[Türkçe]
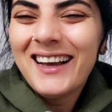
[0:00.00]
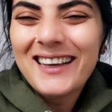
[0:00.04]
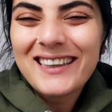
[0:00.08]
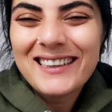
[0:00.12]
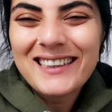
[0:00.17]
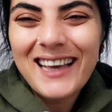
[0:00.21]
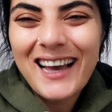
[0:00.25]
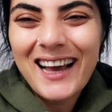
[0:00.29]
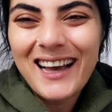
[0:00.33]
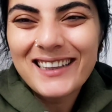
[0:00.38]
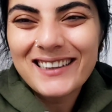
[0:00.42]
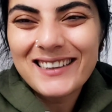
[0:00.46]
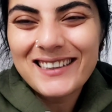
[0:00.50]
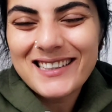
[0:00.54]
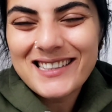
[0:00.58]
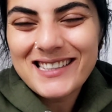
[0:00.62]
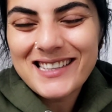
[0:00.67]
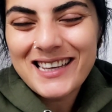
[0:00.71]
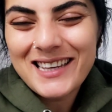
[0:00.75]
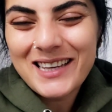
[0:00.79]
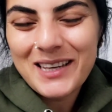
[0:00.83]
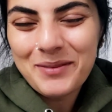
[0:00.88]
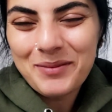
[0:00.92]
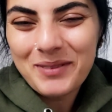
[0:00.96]

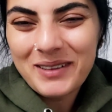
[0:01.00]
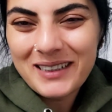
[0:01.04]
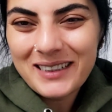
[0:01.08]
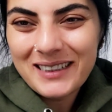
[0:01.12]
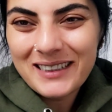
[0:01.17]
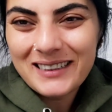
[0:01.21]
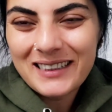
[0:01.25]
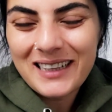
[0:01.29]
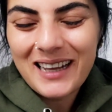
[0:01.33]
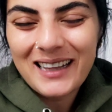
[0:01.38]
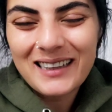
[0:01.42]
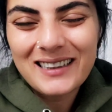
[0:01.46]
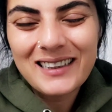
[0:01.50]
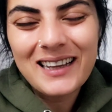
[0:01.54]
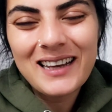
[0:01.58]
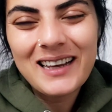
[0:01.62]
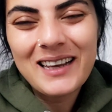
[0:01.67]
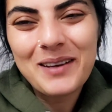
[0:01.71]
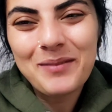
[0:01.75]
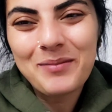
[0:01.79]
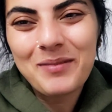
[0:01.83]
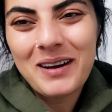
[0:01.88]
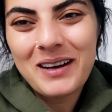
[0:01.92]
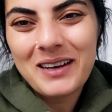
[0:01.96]
Kendinize iyi bakın. Allah'a
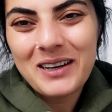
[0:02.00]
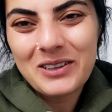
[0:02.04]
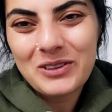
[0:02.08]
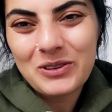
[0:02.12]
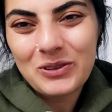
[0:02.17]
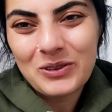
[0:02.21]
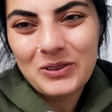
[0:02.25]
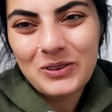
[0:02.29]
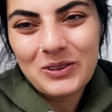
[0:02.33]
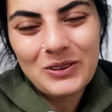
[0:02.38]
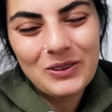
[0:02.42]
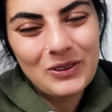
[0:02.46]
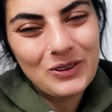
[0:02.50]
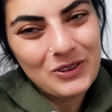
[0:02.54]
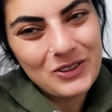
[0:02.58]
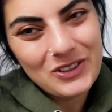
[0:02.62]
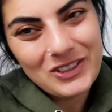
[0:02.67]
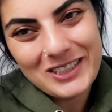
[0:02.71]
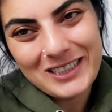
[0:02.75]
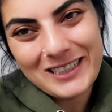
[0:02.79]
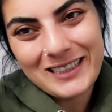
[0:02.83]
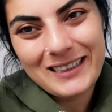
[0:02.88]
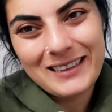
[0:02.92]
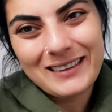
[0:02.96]
emanet olun.
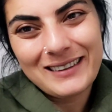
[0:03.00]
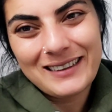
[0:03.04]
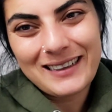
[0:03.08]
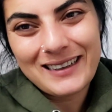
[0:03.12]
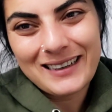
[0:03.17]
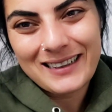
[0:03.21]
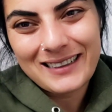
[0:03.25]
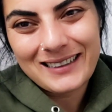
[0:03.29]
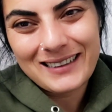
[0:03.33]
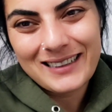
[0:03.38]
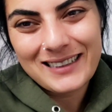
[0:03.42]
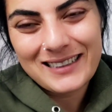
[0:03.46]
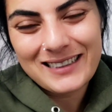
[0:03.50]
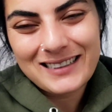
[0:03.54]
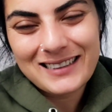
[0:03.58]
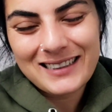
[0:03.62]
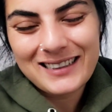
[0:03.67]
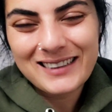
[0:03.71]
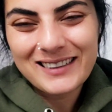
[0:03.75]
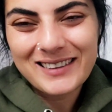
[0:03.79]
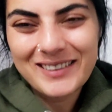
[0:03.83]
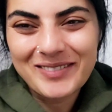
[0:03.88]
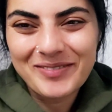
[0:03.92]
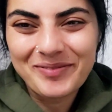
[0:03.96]
Hoşçakalın
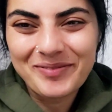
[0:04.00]
arkadaşlar.